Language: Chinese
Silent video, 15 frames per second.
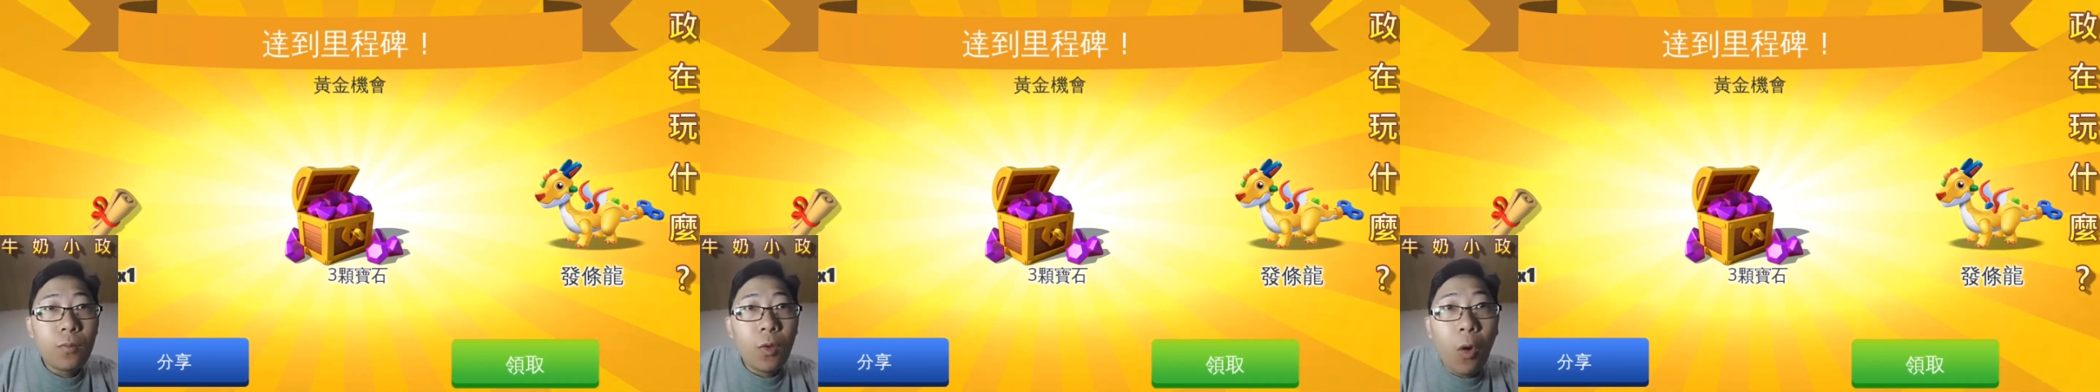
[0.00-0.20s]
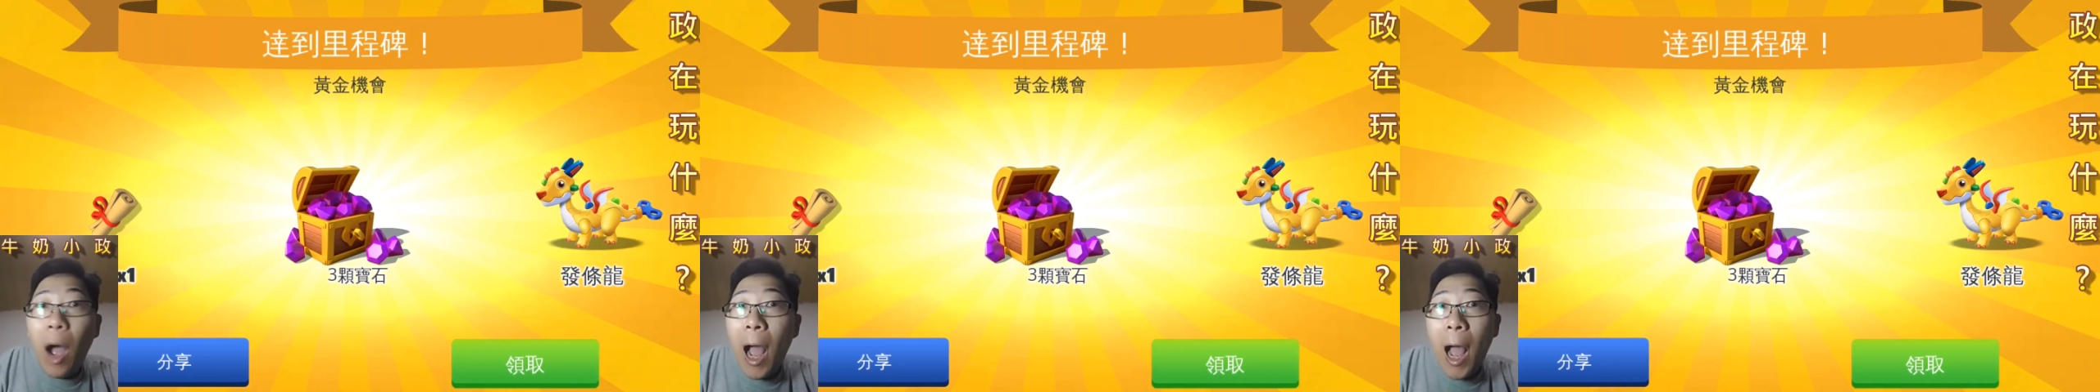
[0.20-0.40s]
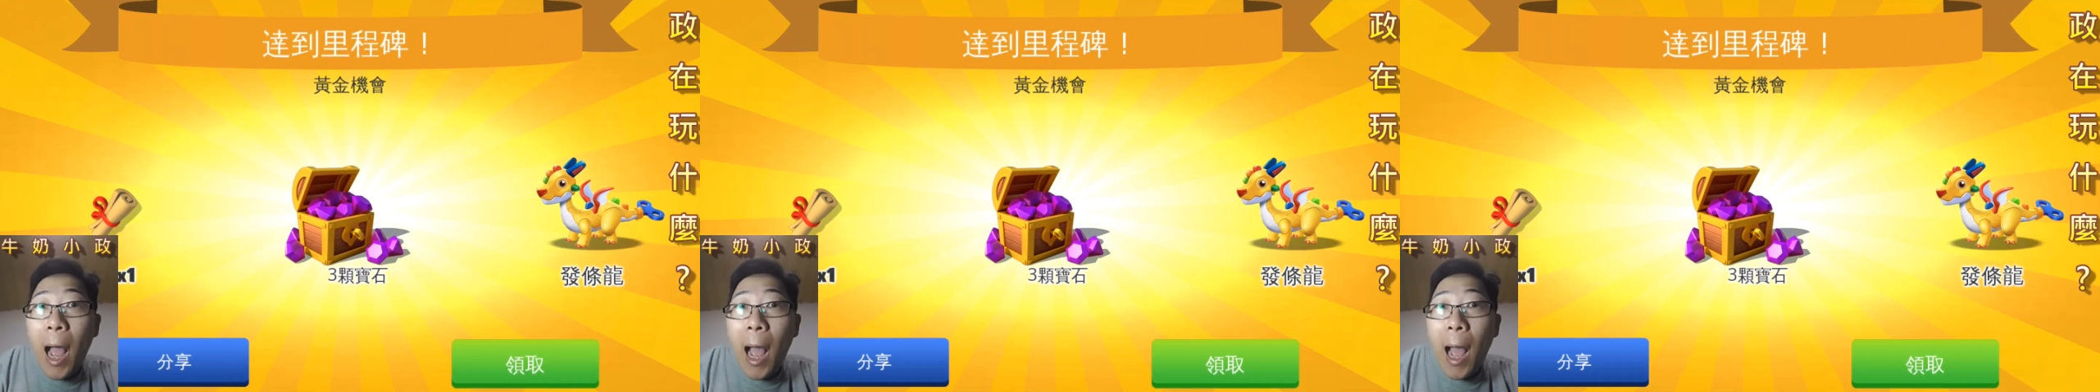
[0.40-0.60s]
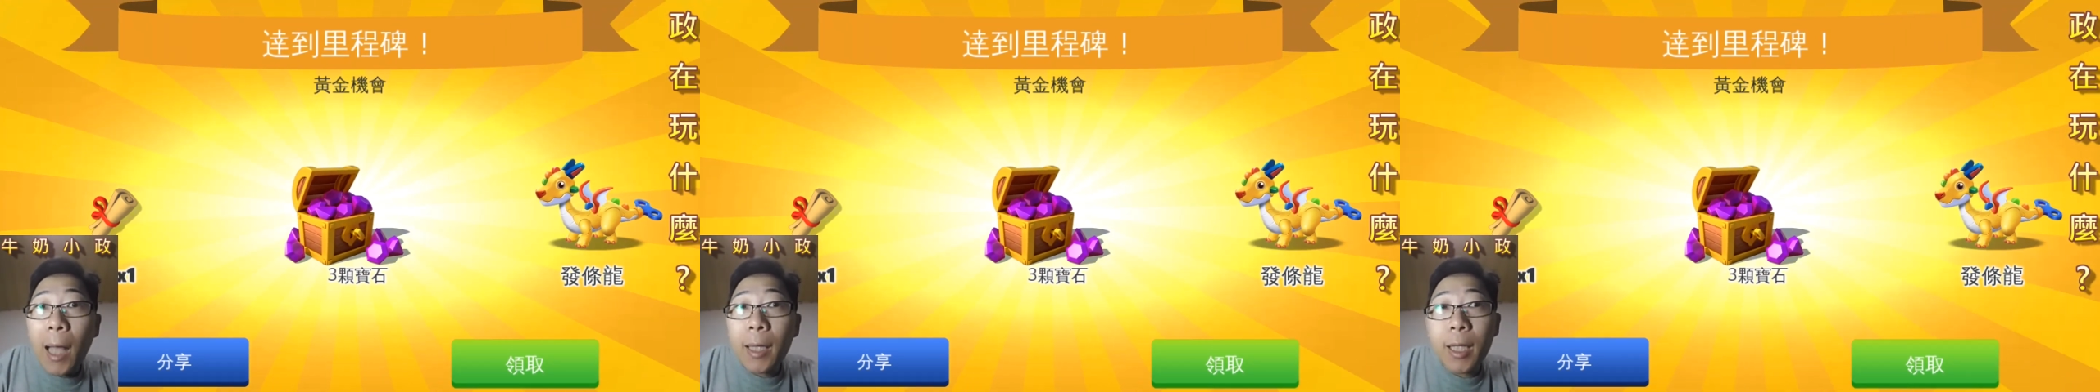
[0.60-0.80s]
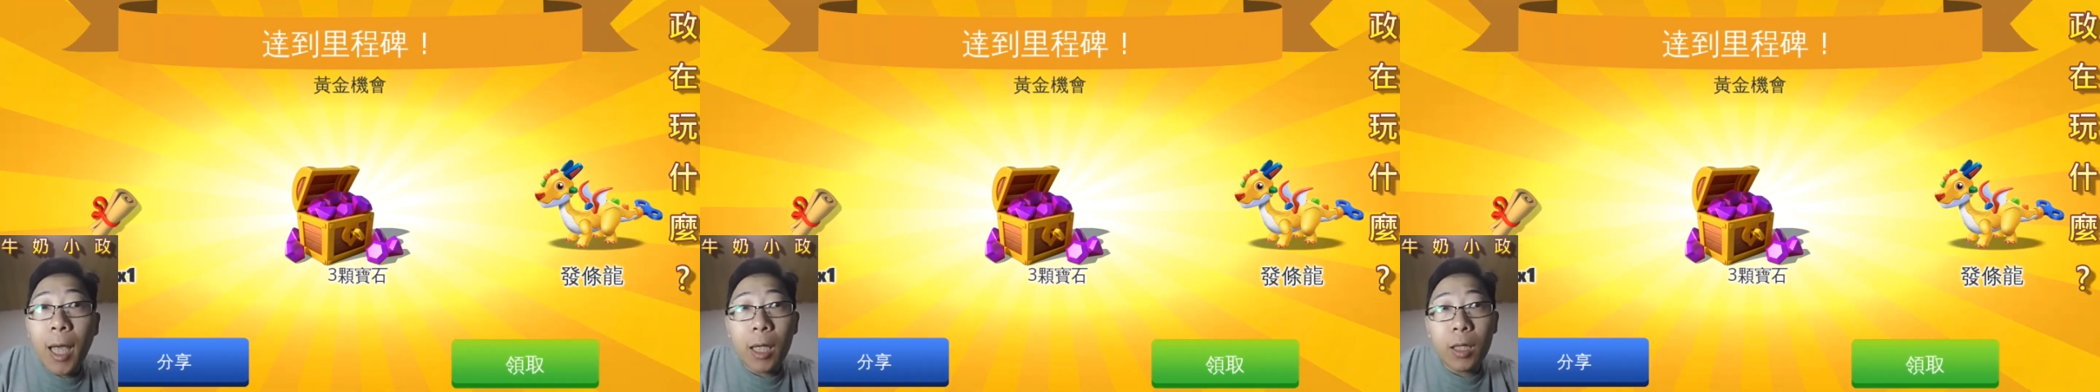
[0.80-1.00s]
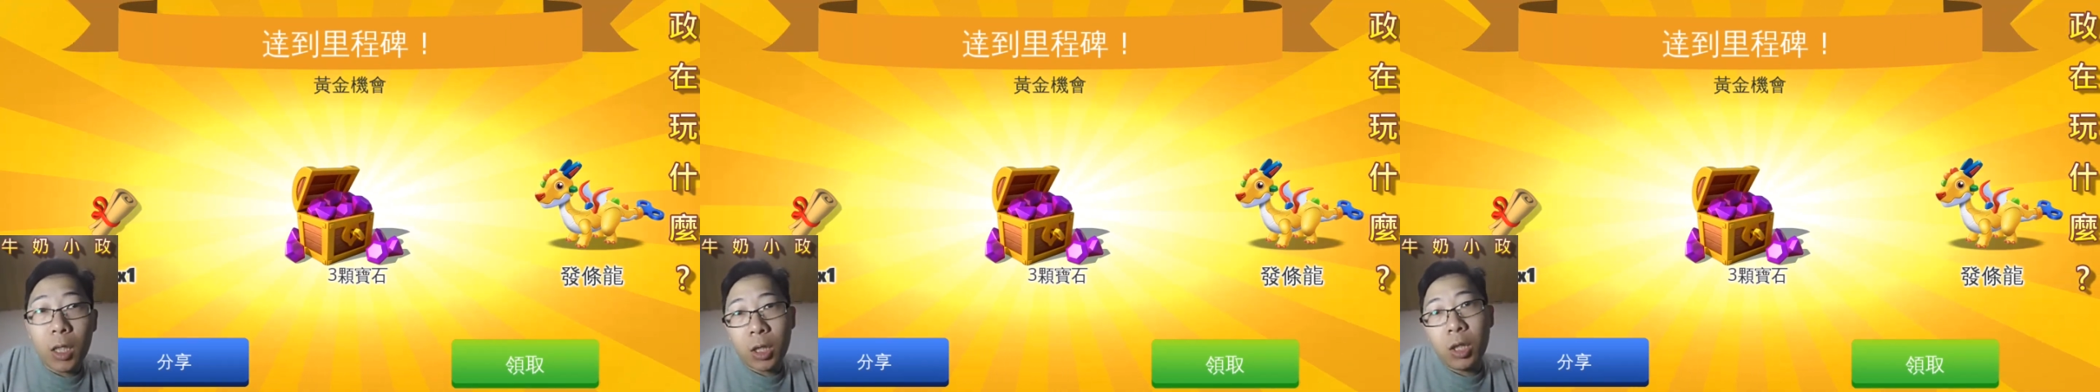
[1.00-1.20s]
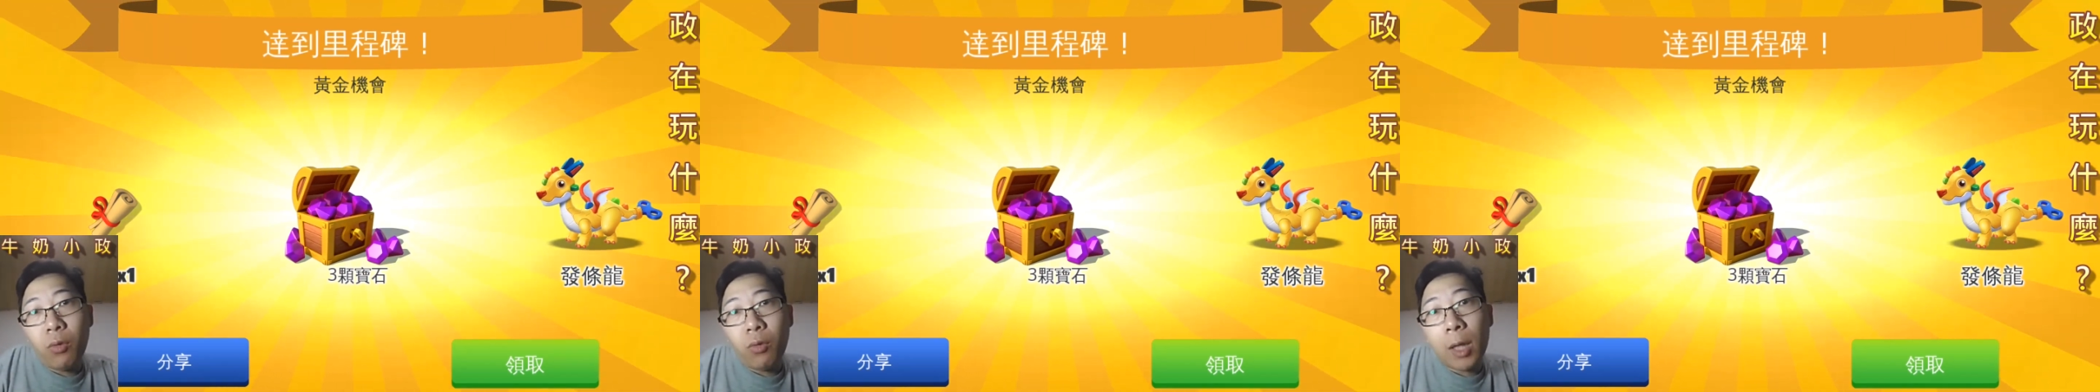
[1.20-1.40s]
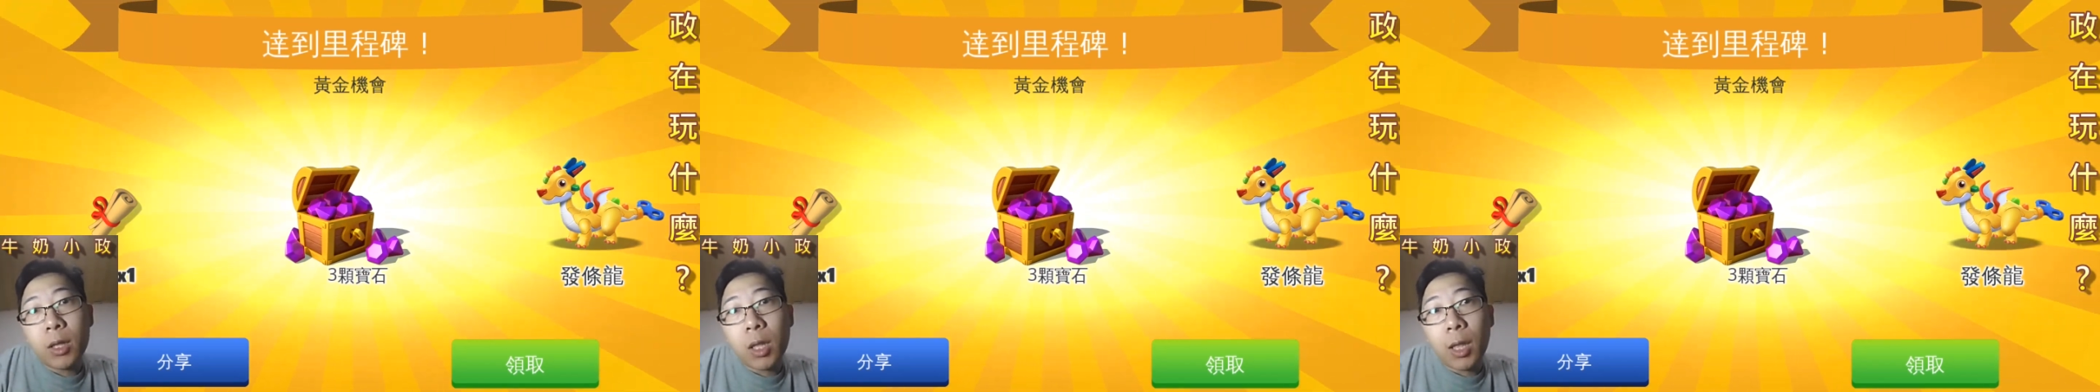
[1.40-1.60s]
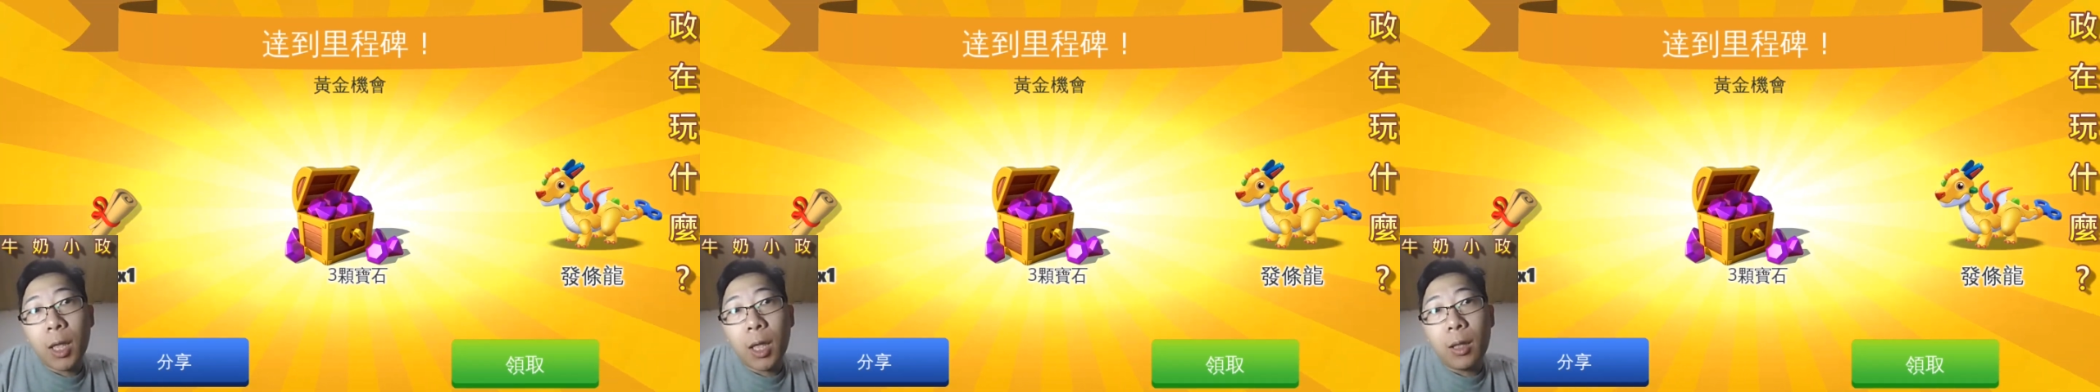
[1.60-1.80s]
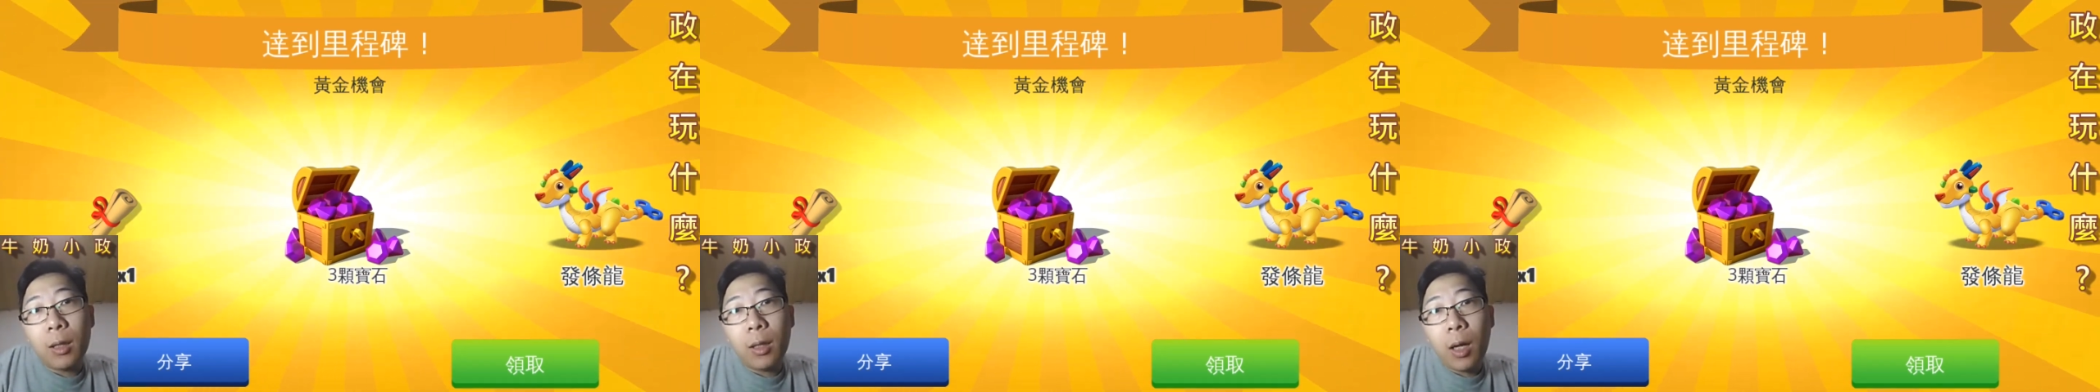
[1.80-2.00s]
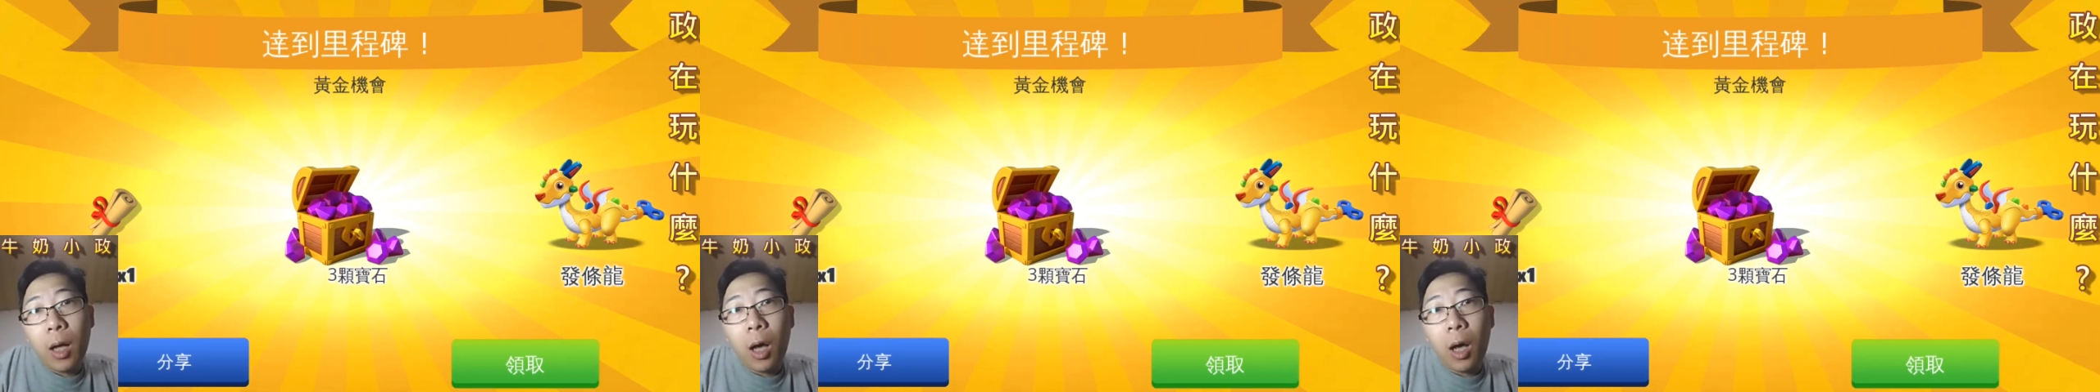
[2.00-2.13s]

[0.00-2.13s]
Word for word: 哇，你看一次完成了，